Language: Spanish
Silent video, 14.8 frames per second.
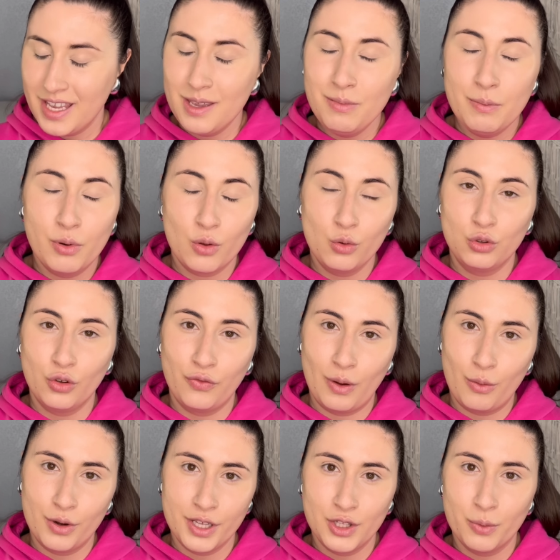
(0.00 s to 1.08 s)
Y mi producto
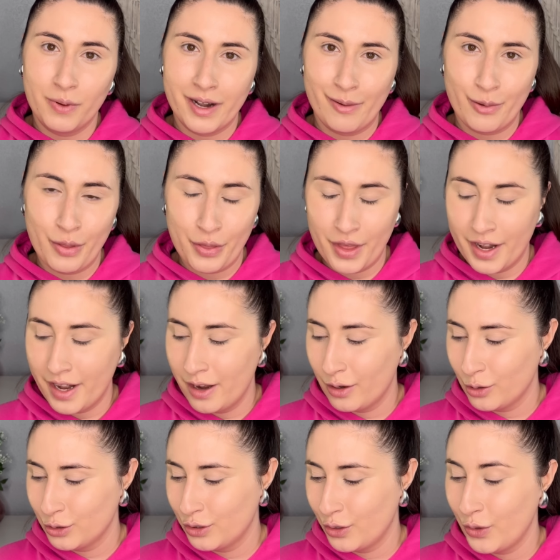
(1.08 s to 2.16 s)
favorito para broncear el
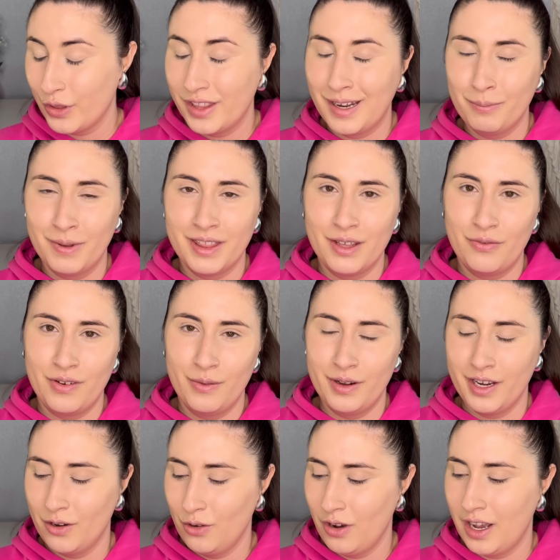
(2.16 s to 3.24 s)
rostro del mes de
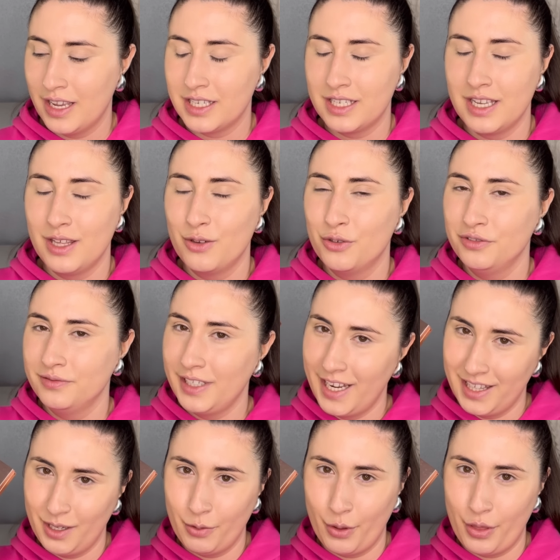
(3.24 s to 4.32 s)
febrero ha sido
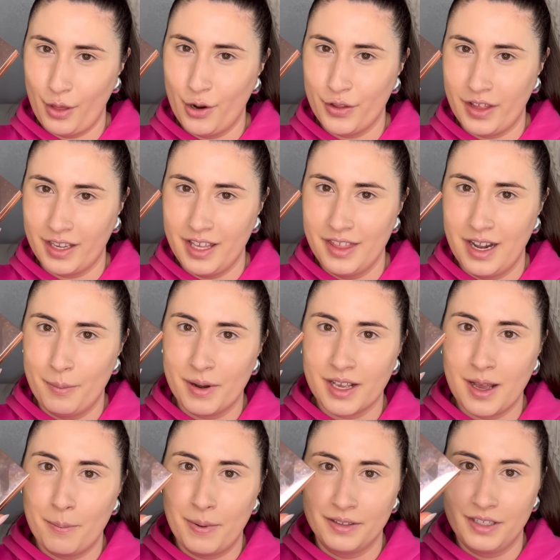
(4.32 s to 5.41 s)
este bronceador de aquí, de la
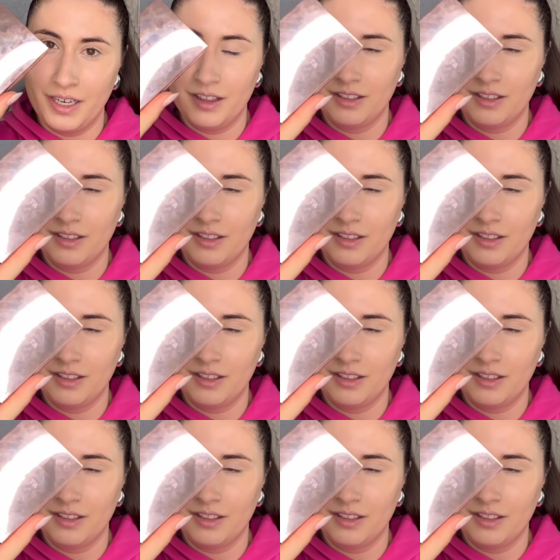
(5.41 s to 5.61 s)
marca Patrick